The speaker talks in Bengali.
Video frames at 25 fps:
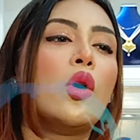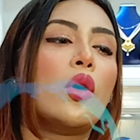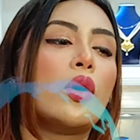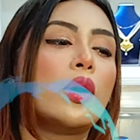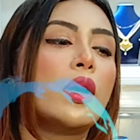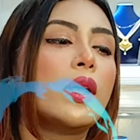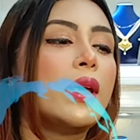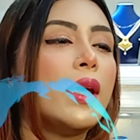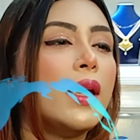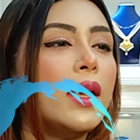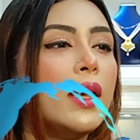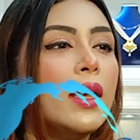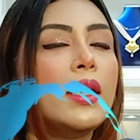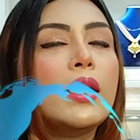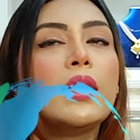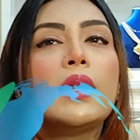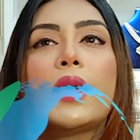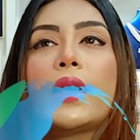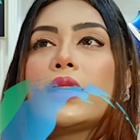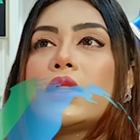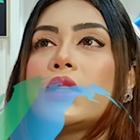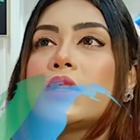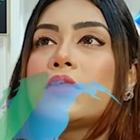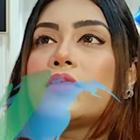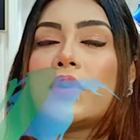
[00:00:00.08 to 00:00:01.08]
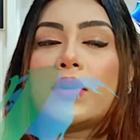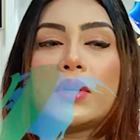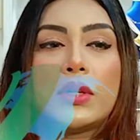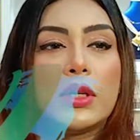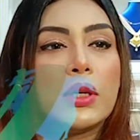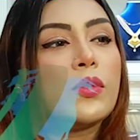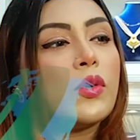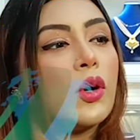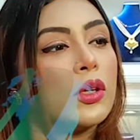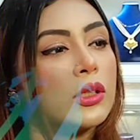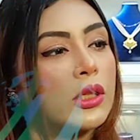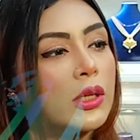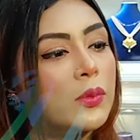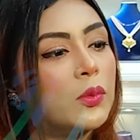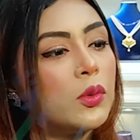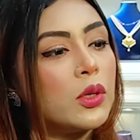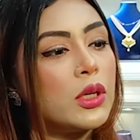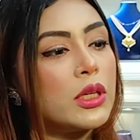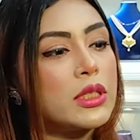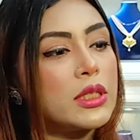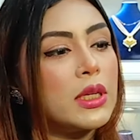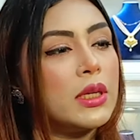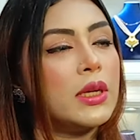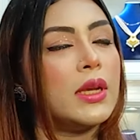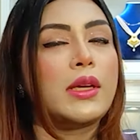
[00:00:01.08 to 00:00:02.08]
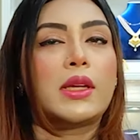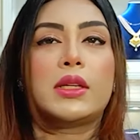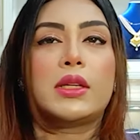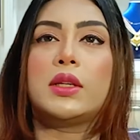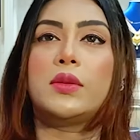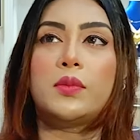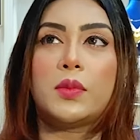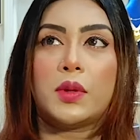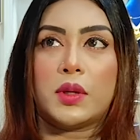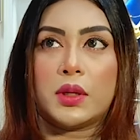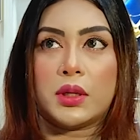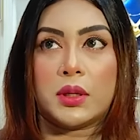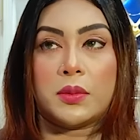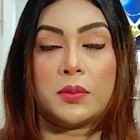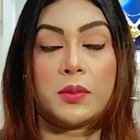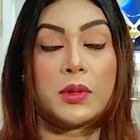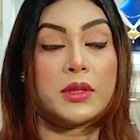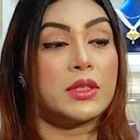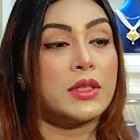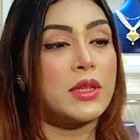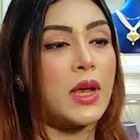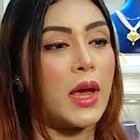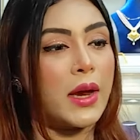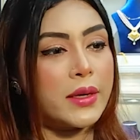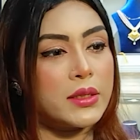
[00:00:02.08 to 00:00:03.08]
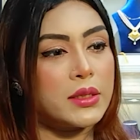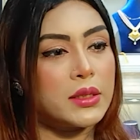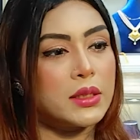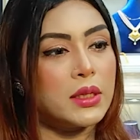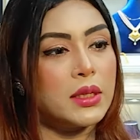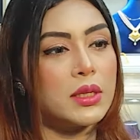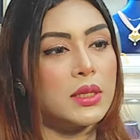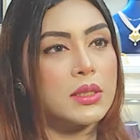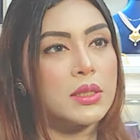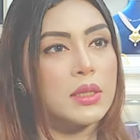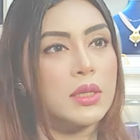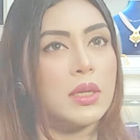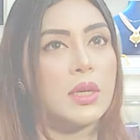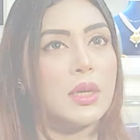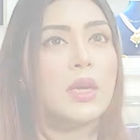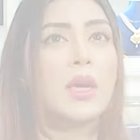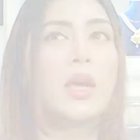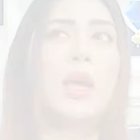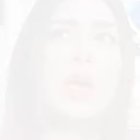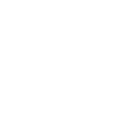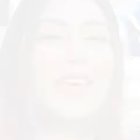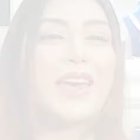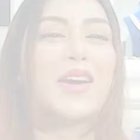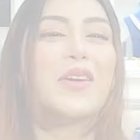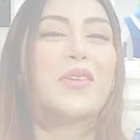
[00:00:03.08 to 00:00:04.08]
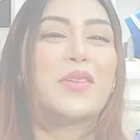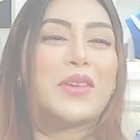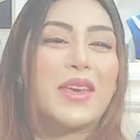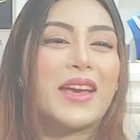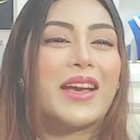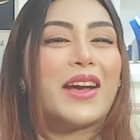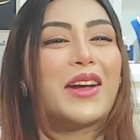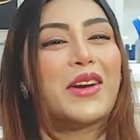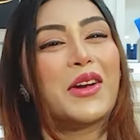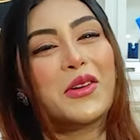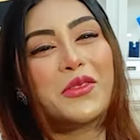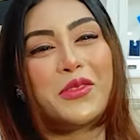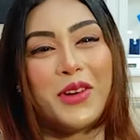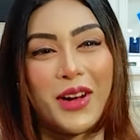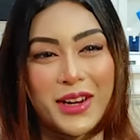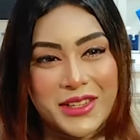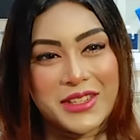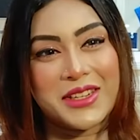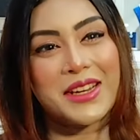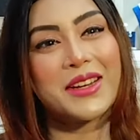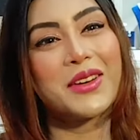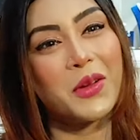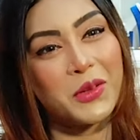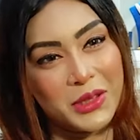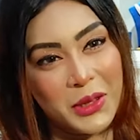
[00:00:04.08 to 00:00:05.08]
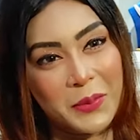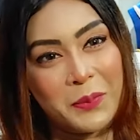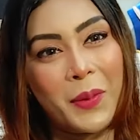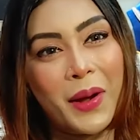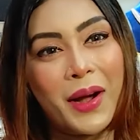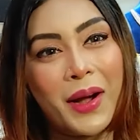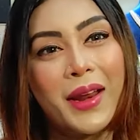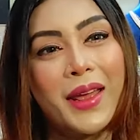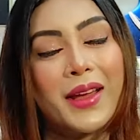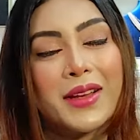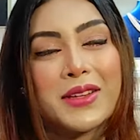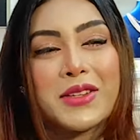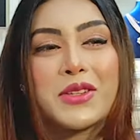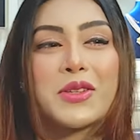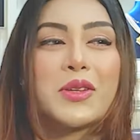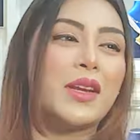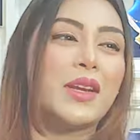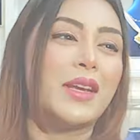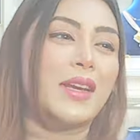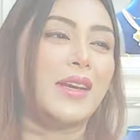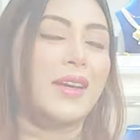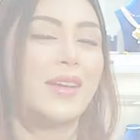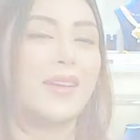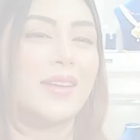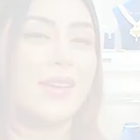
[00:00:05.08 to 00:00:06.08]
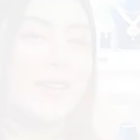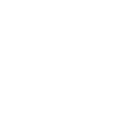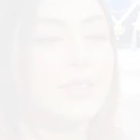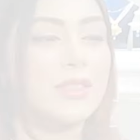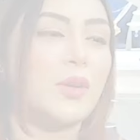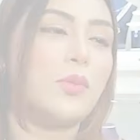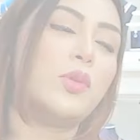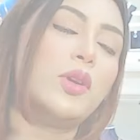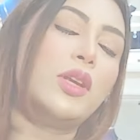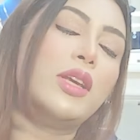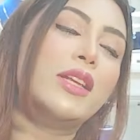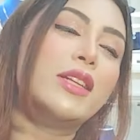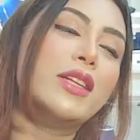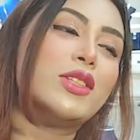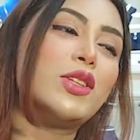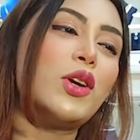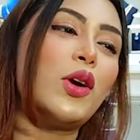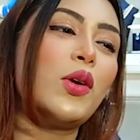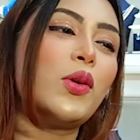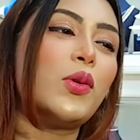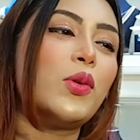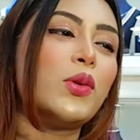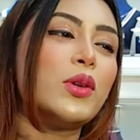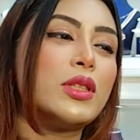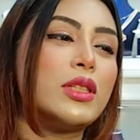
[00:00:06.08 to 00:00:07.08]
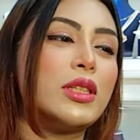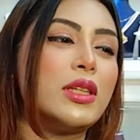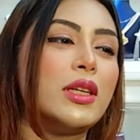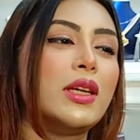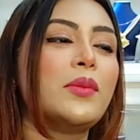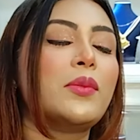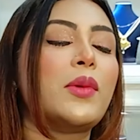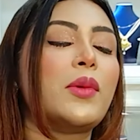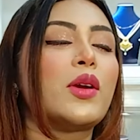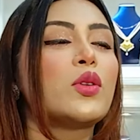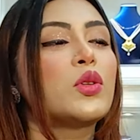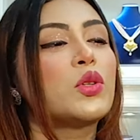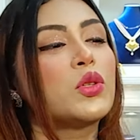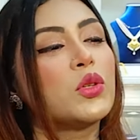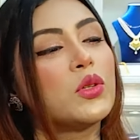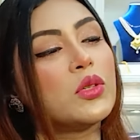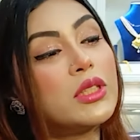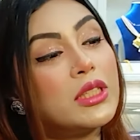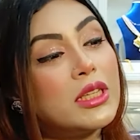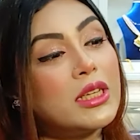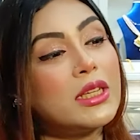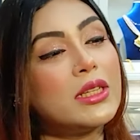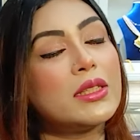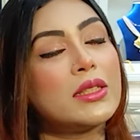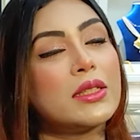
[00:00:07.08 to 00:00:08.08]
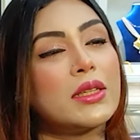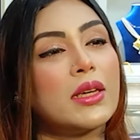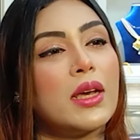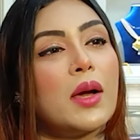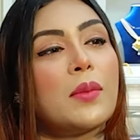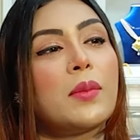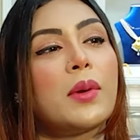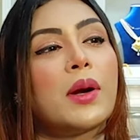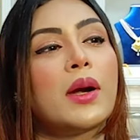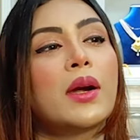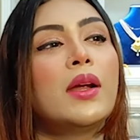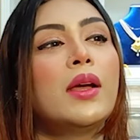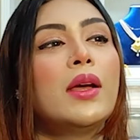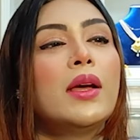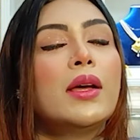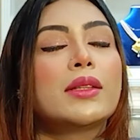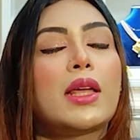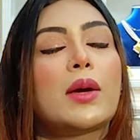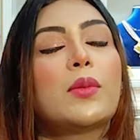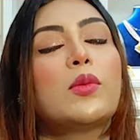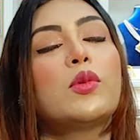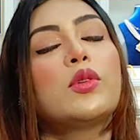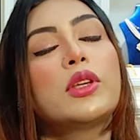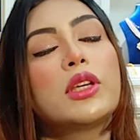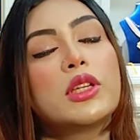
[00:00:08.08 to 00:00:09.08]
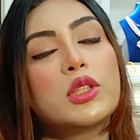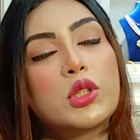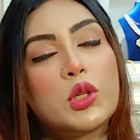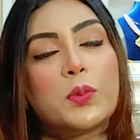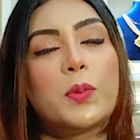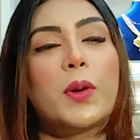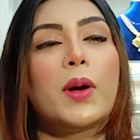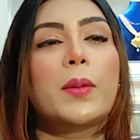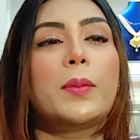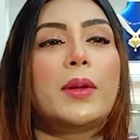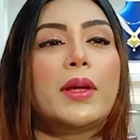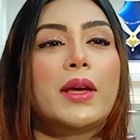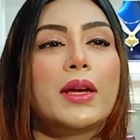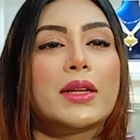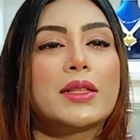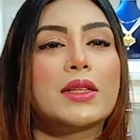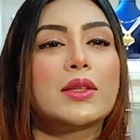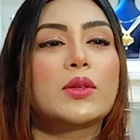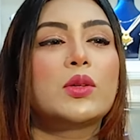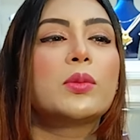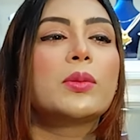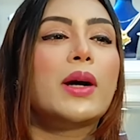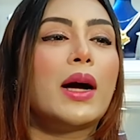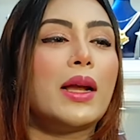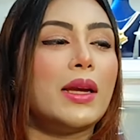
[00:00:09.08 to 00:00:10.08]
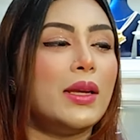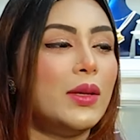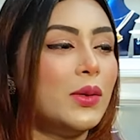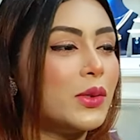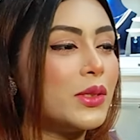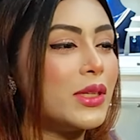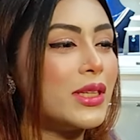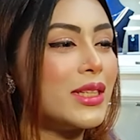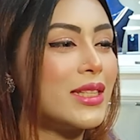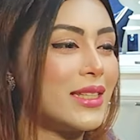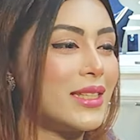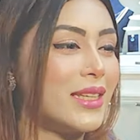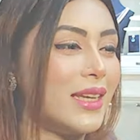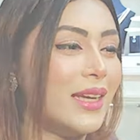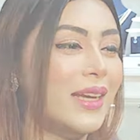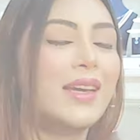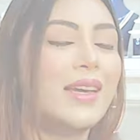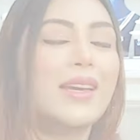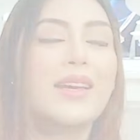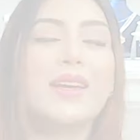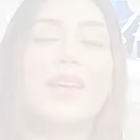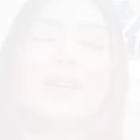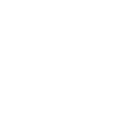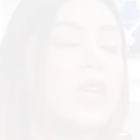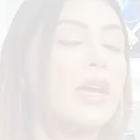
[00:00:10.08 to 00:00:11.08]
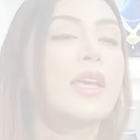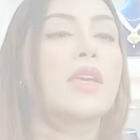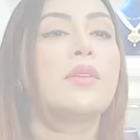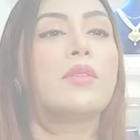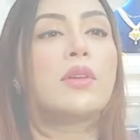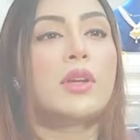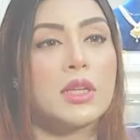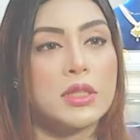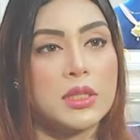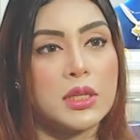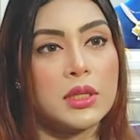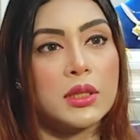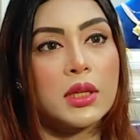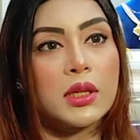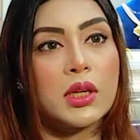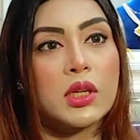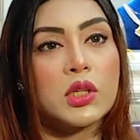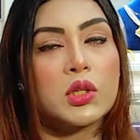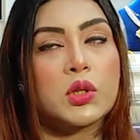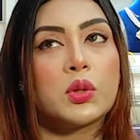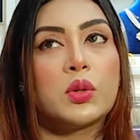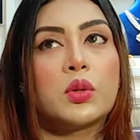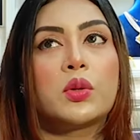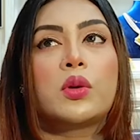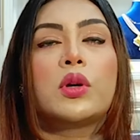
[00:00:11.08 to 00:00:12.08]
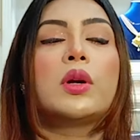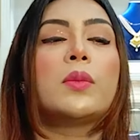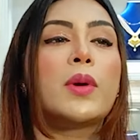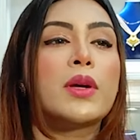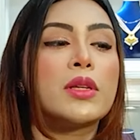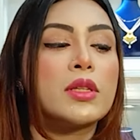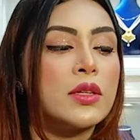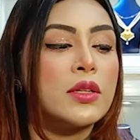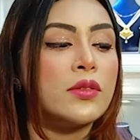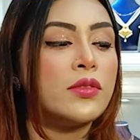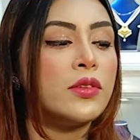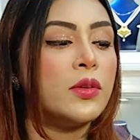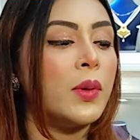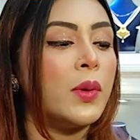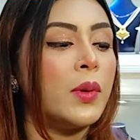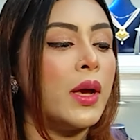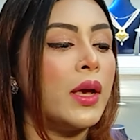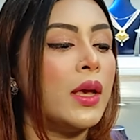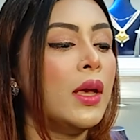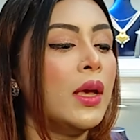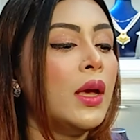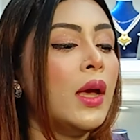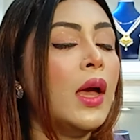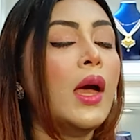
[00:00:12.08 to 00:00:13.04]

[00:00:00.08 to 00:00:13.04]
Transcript: অনেকেই নেগেটিভ নেগেটিভ কথা বলেছে নেগেটিভ নেগেটিভ স্ট্যাটাস দিয়েছে কেউ কি করার ভার্সন হতে পারে আসলে যেমন এনজয় করছি মানুষজন চিনছে আবার তেমন কিছু পাবলিক আছে খুব গালিও দিচ্ছে সাকিব হাসান থেকে শুরু করে মাস্টারফি ভাই